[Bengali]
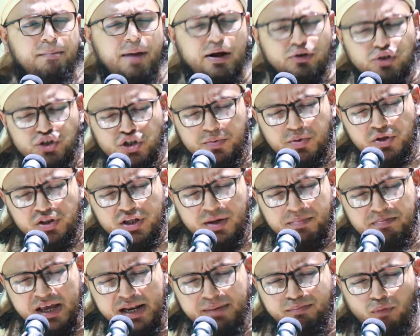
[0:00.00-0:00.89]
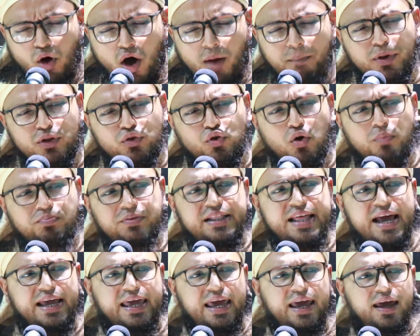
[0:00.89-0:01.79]
মানুষের ভিতরে মিল মহব্বত
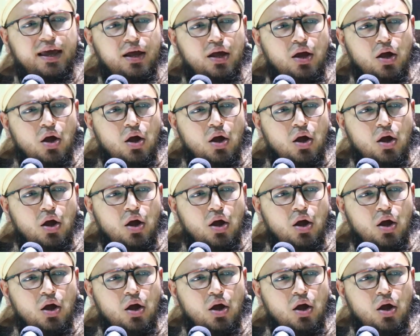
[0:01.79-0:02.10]
করতে থাকে